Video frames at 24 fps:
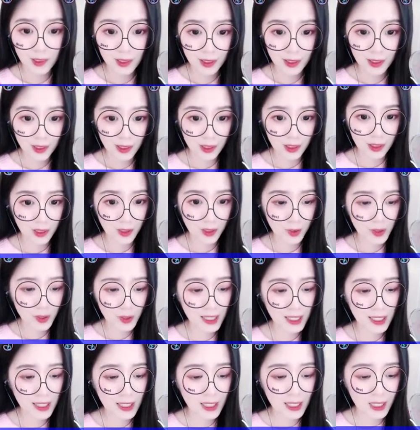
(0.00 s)
他勾唇
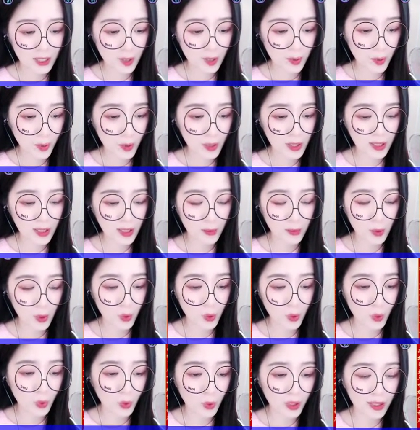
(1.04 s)
一笑，
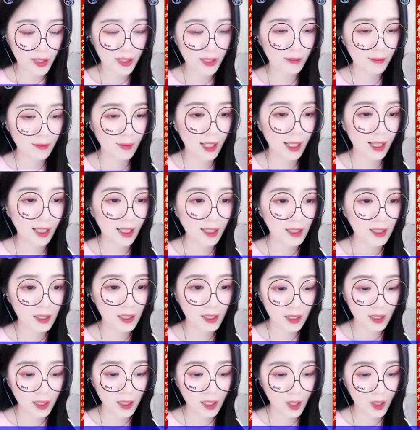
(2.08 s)
哼，
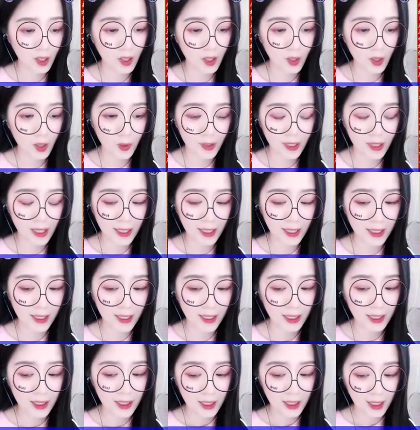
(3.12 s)

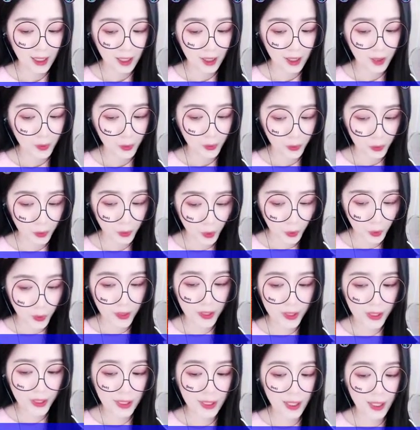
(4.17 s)
大婚之日
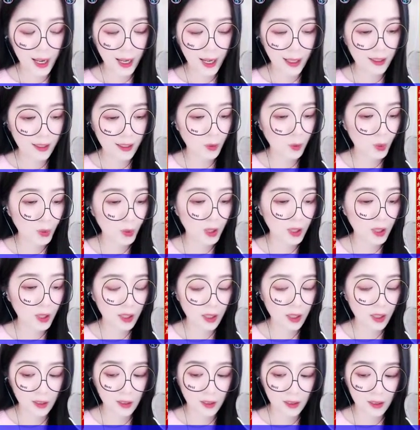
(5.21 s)
还带着如此
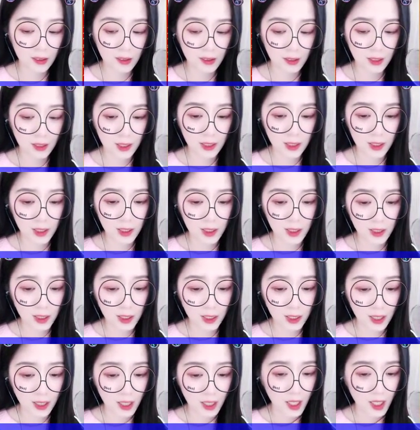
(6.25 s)
戾气，
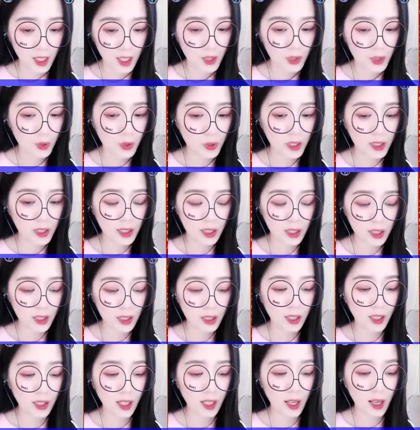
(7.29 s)
可是不吉
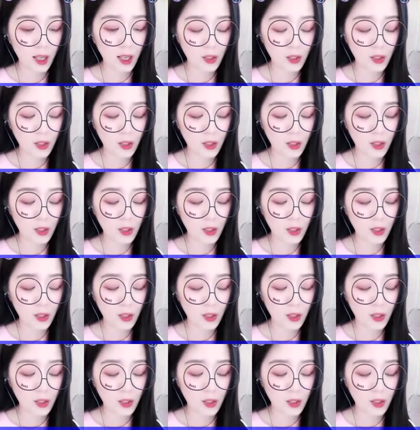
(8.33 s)
利啊。